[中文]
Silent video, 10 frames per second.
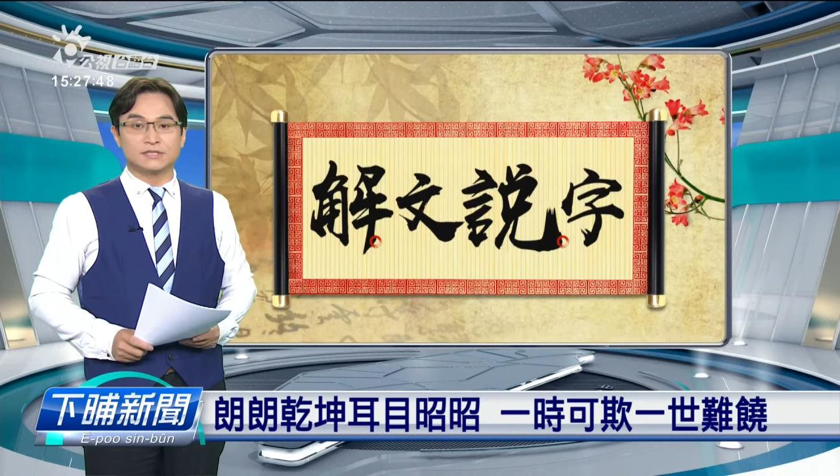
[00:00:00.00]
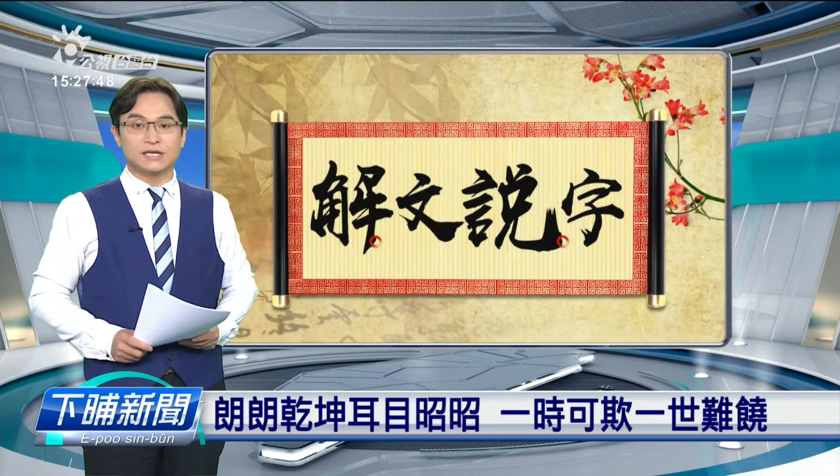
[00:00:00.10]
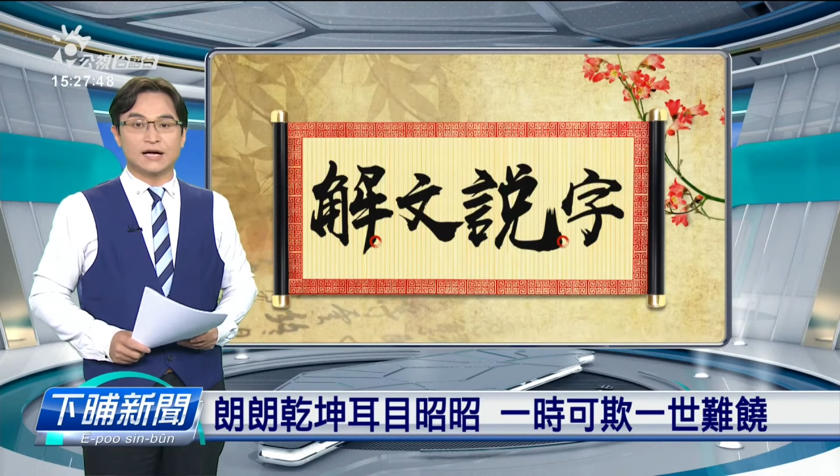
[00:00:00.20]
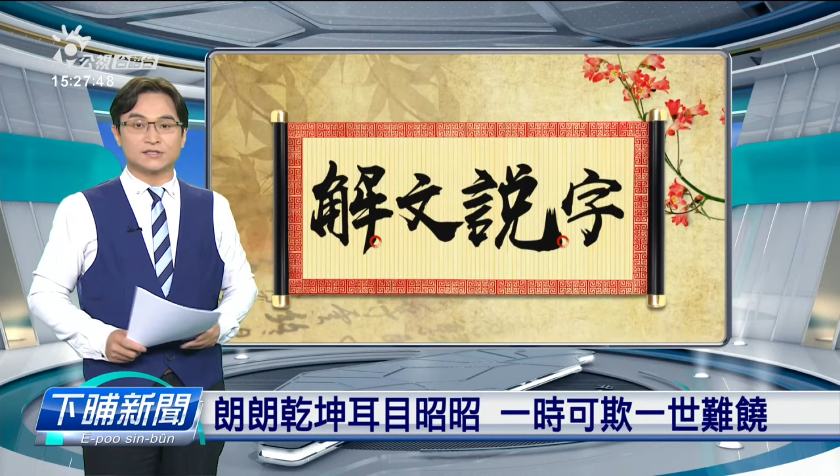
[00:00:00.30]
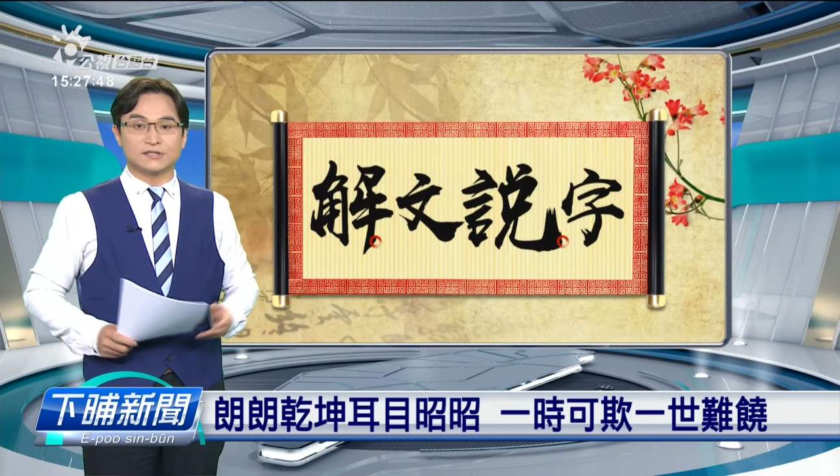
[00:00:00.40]

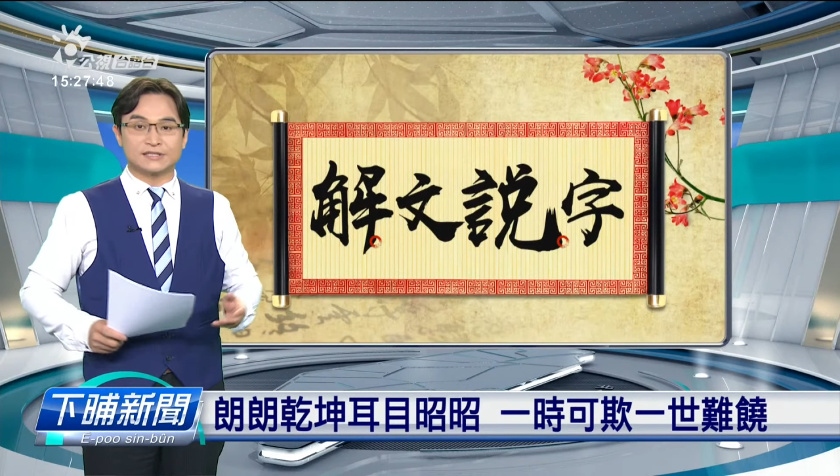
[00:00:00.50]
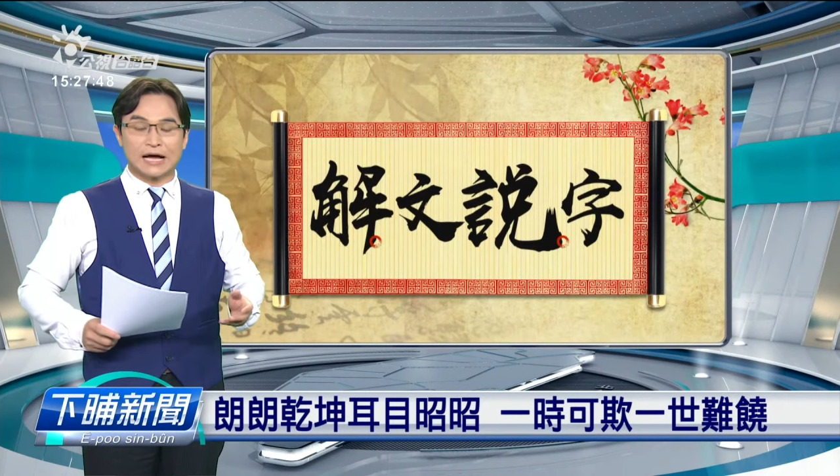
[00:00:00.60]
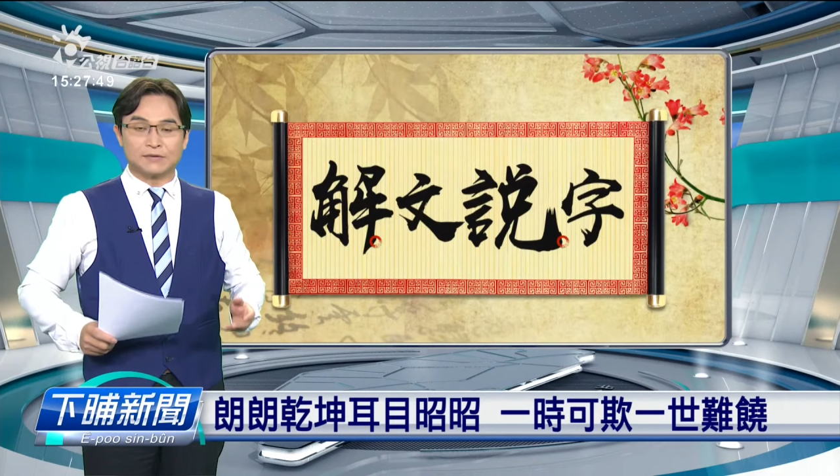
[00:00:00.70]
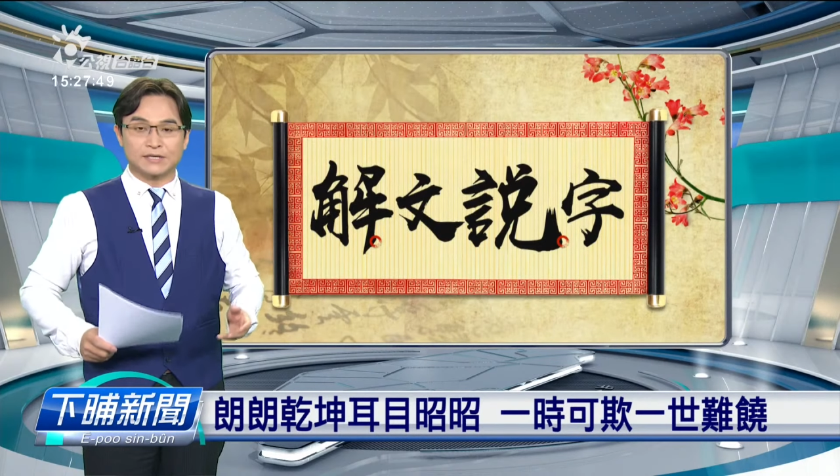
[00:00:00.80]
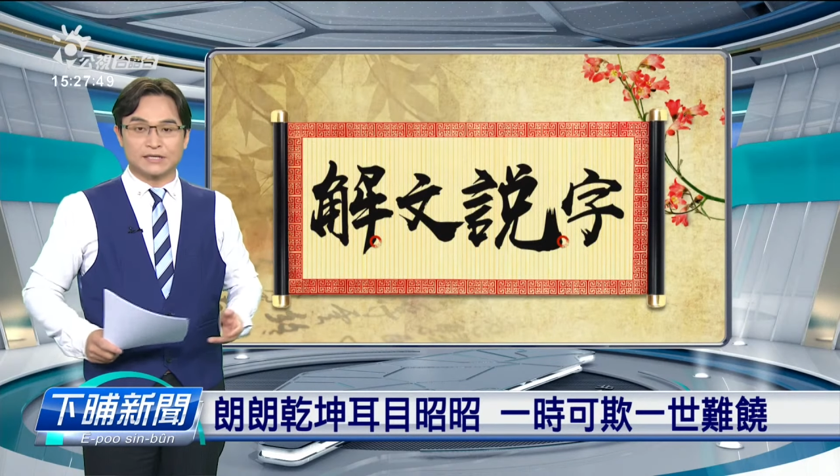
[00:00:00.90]
即叫做
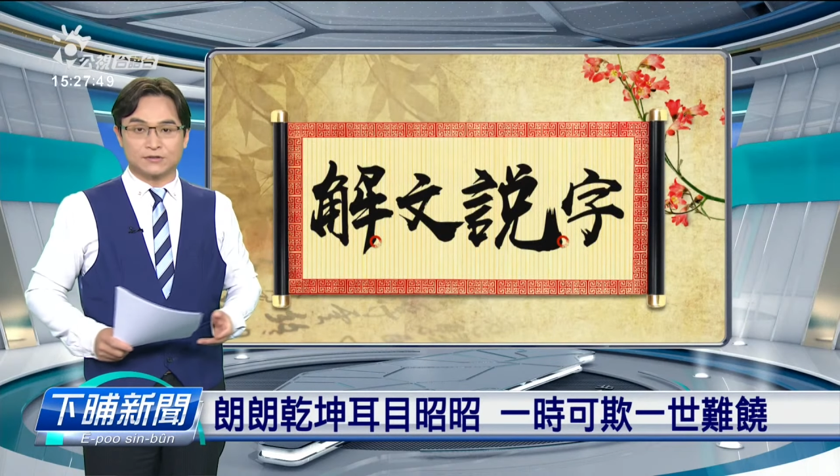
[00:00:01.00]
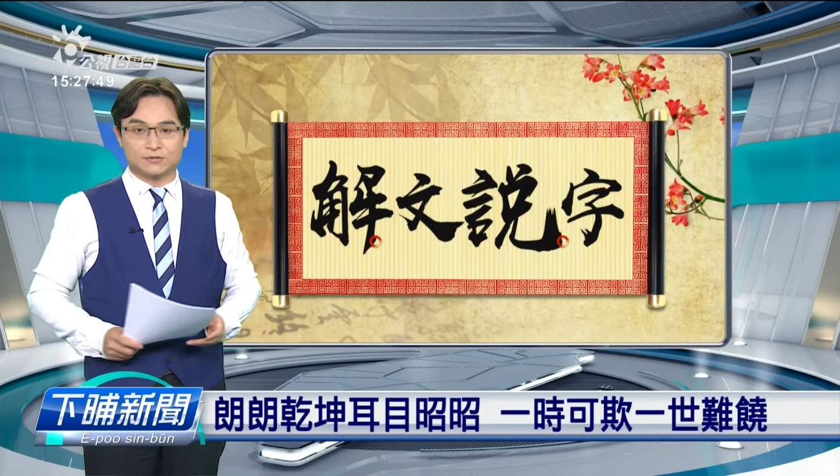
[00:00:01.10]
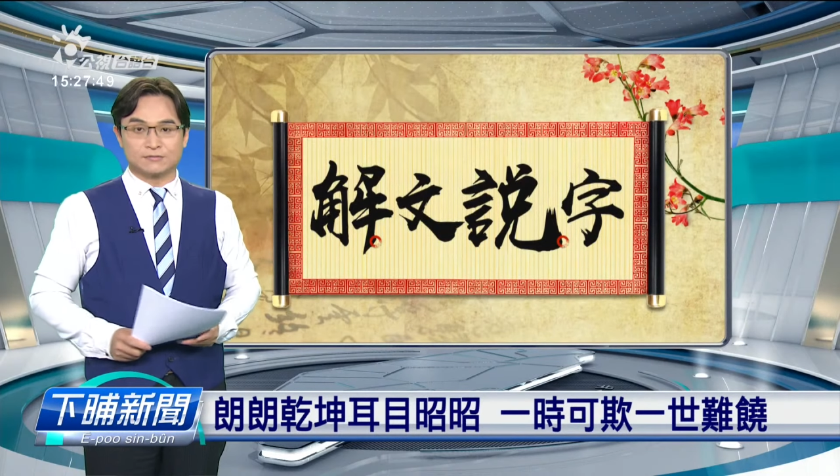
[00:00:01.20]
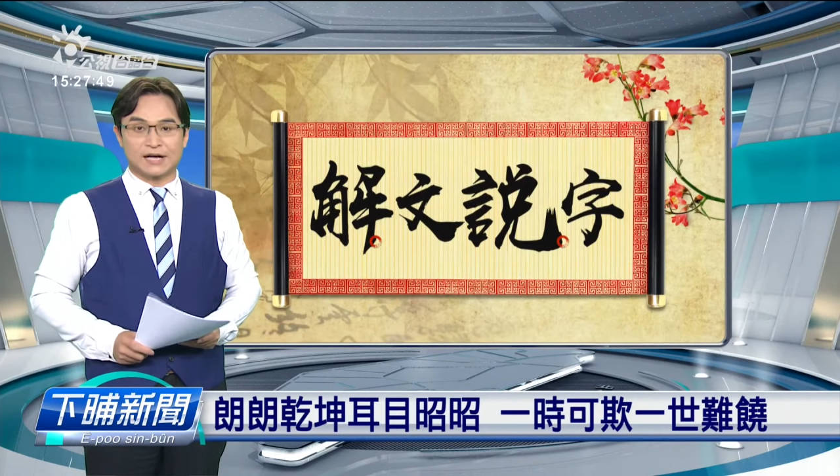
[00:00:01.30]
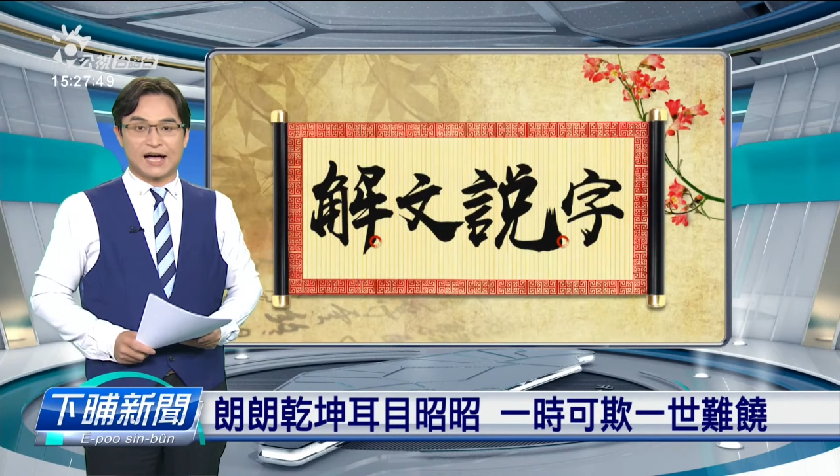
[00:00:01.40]
投机取